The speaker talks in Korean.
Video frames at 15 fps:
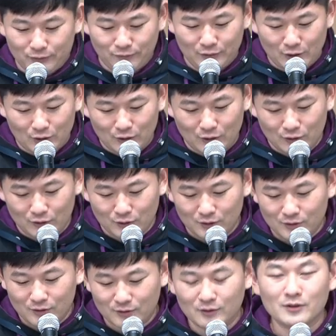어,
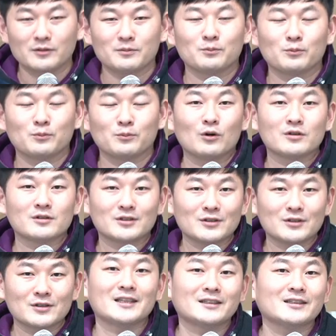뭐
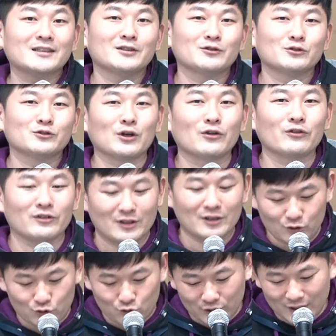첫째는 우선
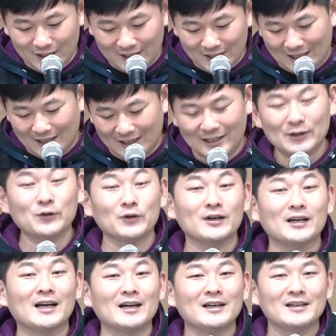주일날,
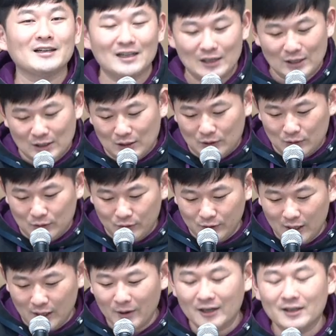일요일날 어,
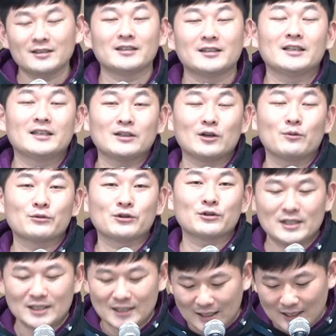예배를 드리는 것부터
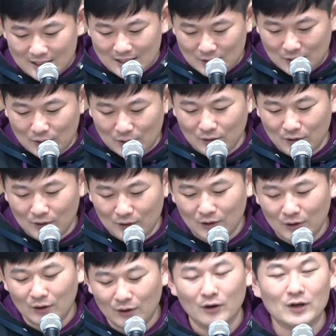시작해서
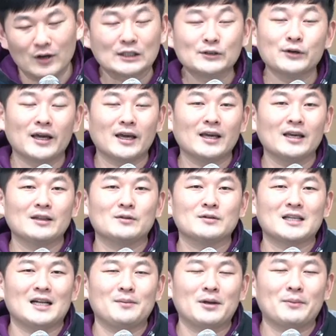어, 그 외에 또
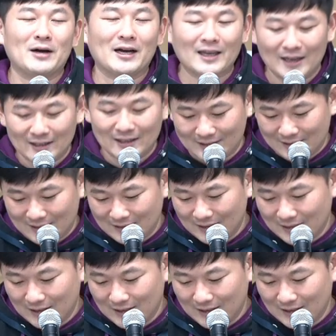삶의 방향들,